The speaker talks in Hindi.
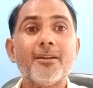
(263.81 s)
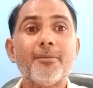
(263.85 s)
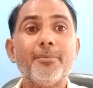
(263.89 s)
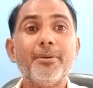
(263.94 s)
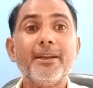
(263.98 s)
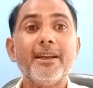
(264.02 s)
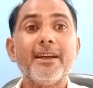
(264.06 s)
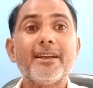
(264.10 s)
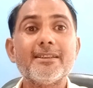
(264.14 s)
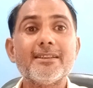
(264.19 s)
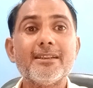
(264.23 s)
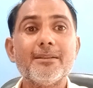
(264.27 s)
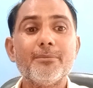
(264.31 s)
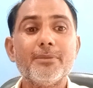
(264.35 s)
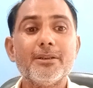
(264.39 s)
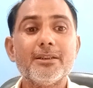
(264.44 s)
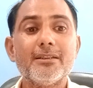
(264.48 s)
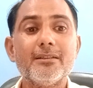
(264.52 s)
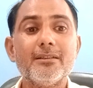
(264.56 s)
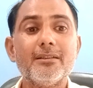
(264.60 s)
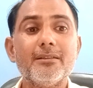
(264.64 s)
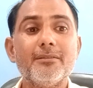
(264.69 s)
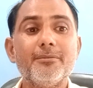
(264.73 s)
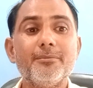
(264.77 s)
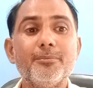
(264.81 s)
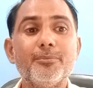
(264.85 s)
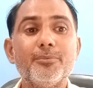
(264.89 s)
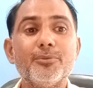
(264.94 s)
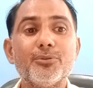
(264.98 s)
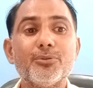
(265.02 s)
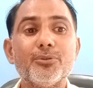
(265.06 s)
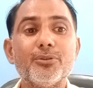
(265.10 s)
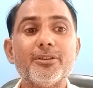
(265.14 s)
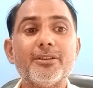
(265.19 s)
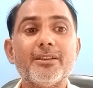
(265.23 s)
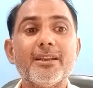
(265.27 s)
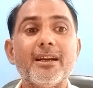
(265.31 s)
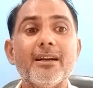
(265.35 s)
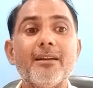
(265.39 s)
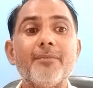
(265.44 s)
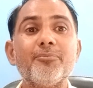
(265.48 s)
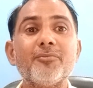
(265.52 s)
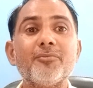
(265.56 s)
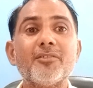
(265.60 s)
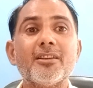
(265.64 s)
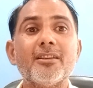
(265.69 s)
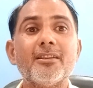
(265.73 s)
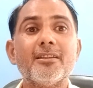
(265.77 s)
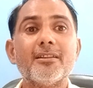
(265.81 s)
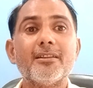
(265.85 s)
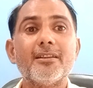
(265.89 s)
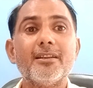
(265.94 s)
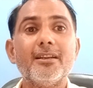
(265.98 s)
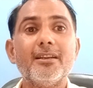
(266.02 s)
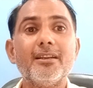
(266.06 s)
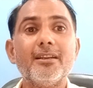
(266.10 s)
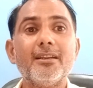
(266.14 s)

फिर ऐसे मत सोचना कि